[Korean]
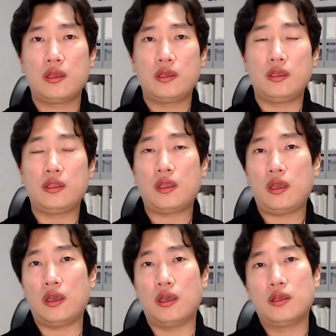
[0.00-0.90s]

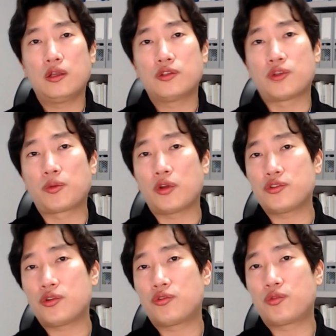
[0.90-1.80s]
이때
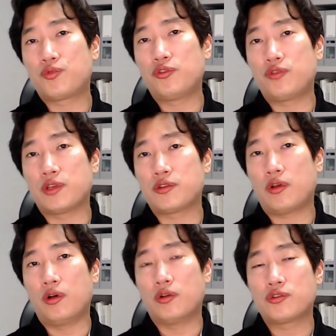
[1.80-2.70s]
접경지역으로
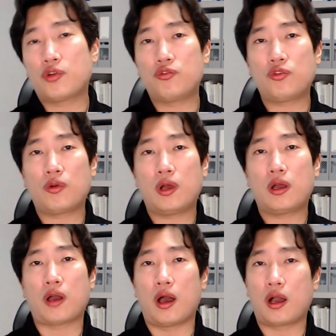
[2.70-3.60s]
분류돼서 서울과
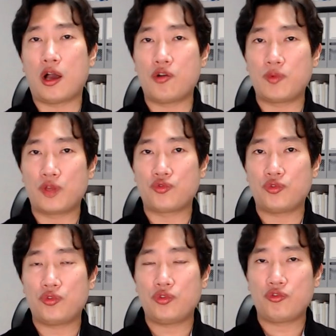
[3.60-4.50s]

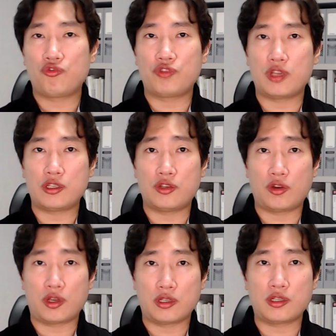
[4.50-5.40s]
가까움에도
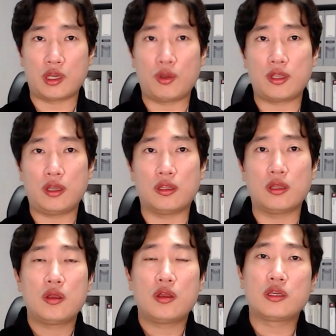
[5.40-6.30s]
규제지역에서 제외된
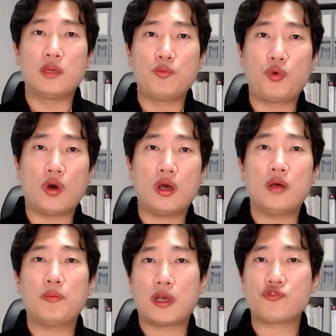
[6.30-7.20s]
김포와
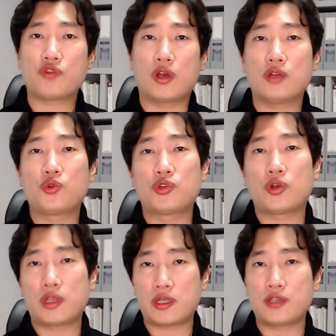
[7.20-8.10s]
파주가
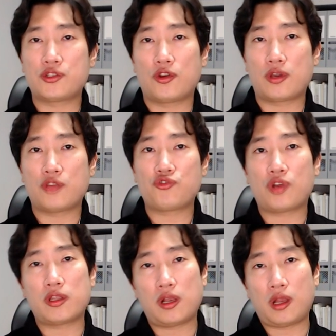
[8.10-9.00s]
조정대상지역에
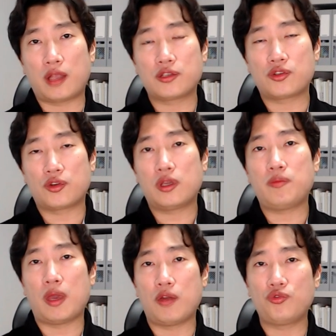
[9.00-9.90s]
추가될 가능성이
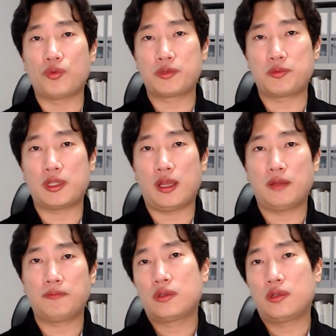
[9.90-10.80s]
매우 높습니다.
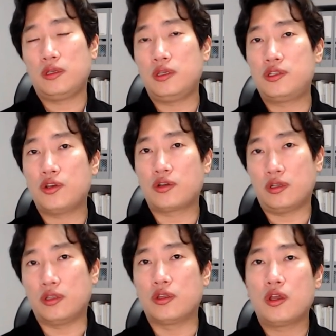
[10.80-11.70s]
이
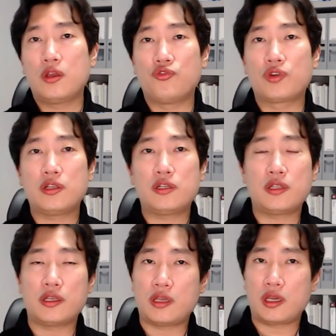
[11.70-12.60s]
지역은 6.17
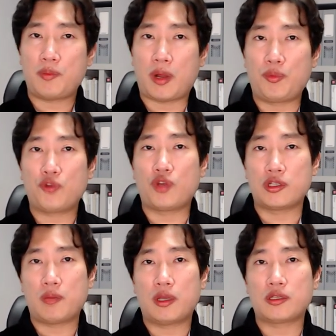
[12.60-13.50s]
대책이
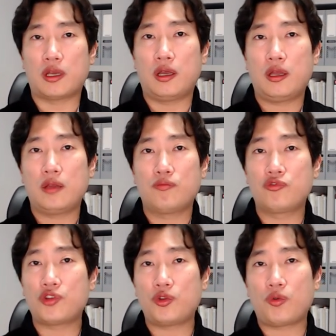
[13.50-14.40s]
발표되자마자
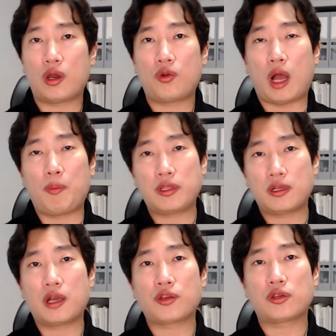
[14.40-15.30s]
풍선효과로 아파트
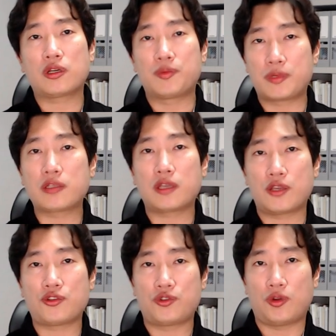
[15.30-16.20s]
가격이
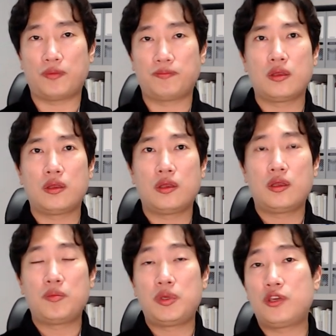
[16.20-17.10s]
급상승했었죠.
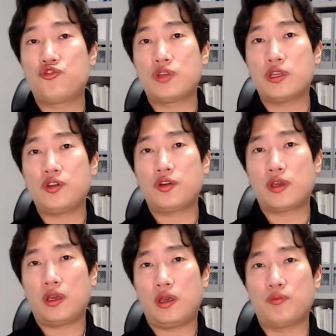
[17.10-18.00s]

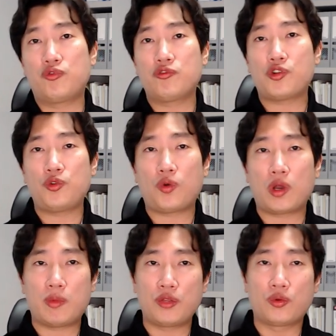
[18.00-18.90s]
비규제지역에
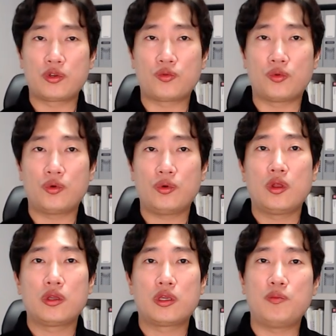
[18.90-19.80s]
풍선효과만 노리고
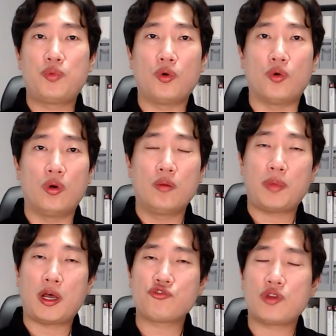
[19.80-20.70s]
김포,
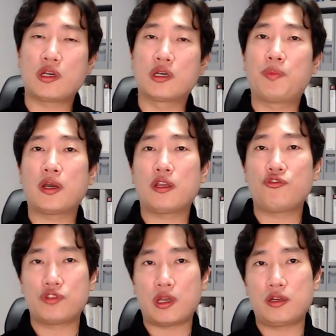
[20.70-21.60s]
파주에 급하게
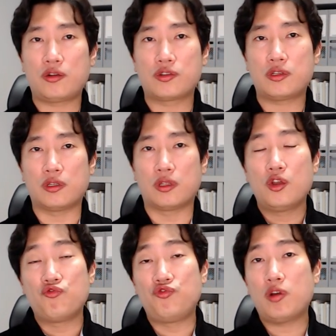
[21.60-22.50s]
투자하는 것은
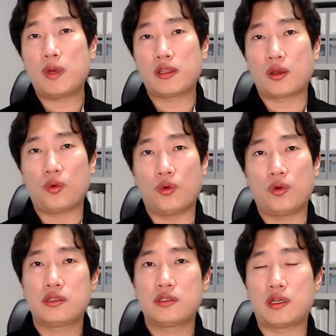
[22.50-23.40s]
위험하다고
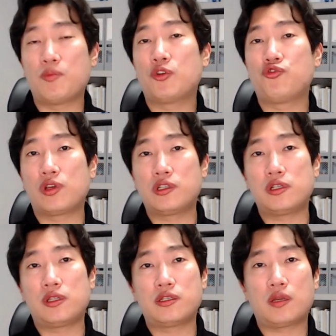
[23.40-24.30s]
지난번 6.17
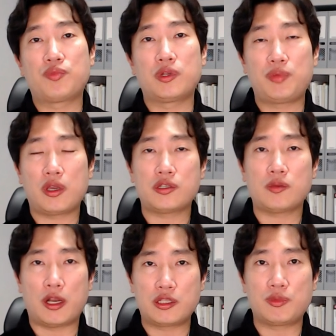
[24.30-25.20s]
대책 브리핑에서
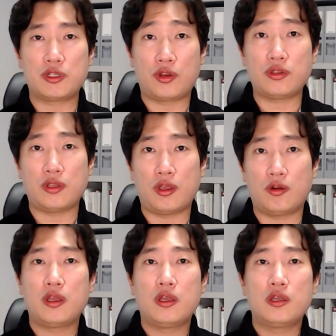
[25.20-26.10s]
말씀을 드렸는데요.
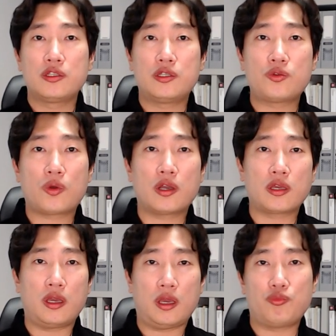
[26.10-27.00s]

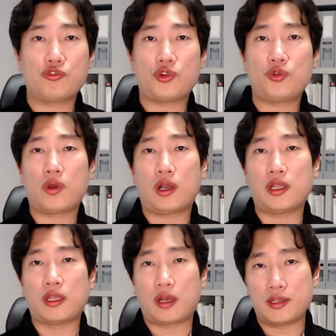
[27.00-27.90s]
신속하게 풍선효과가
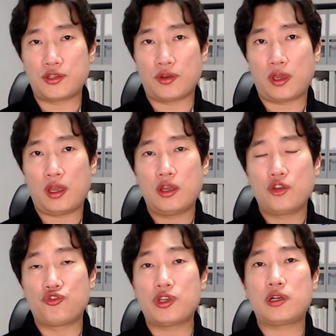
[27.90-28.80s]
나타난 지역에
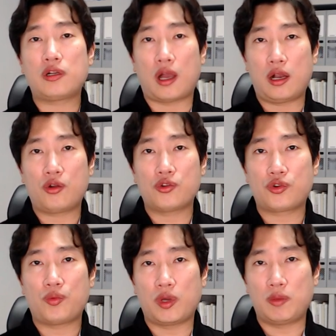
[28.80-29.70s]
규제를 가할
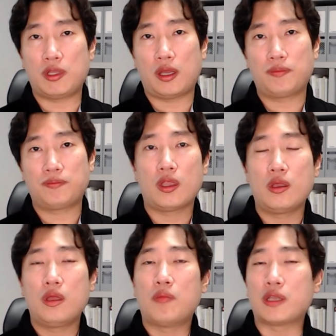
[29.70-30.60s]
것으로 보입니다.
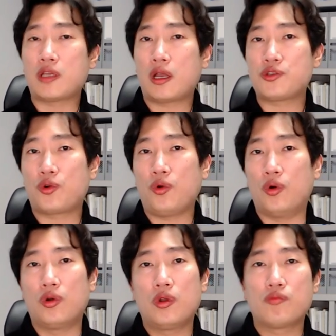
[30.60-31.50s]
마찬가지로
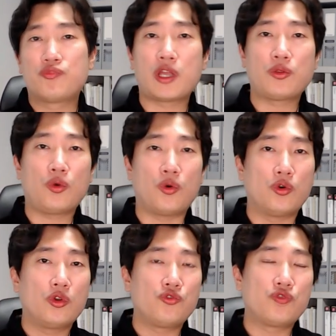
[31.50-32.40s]
부산도
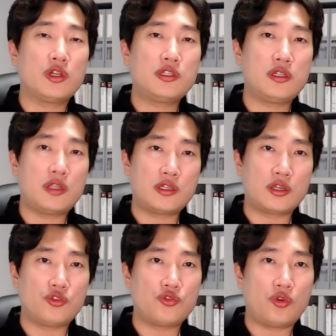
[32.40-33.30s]
6.17 대책
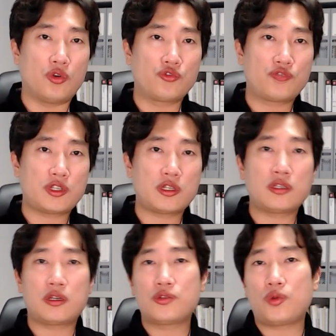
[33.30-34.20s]
이후로
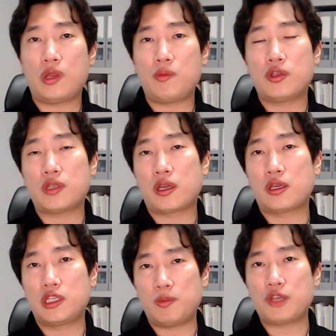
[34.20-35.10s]
투자자들의 쏠림 현상이
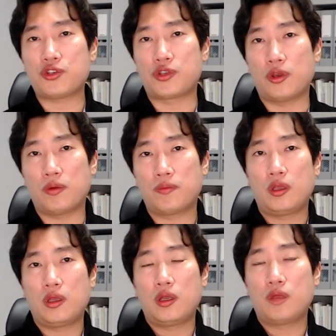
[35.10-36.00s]
심해졌어요.
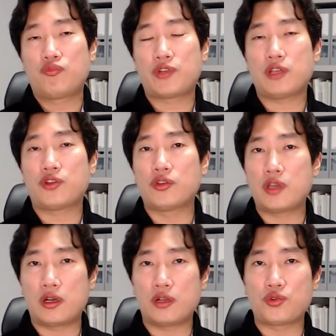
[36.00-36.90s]
부산
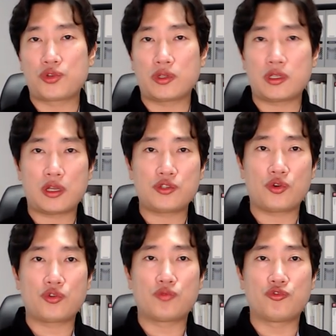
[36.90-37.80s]
전체를
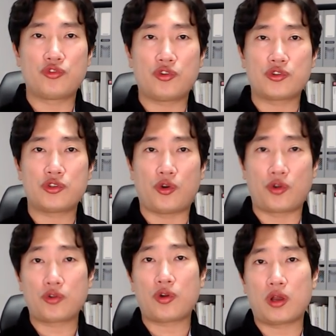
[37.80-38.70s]
조정대상지역으로 묶는 것은
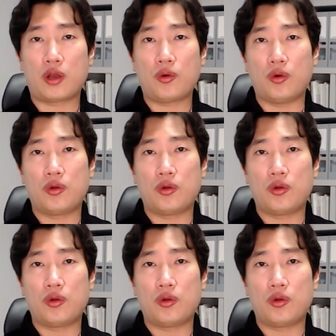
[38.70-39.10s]
어려울 것 같고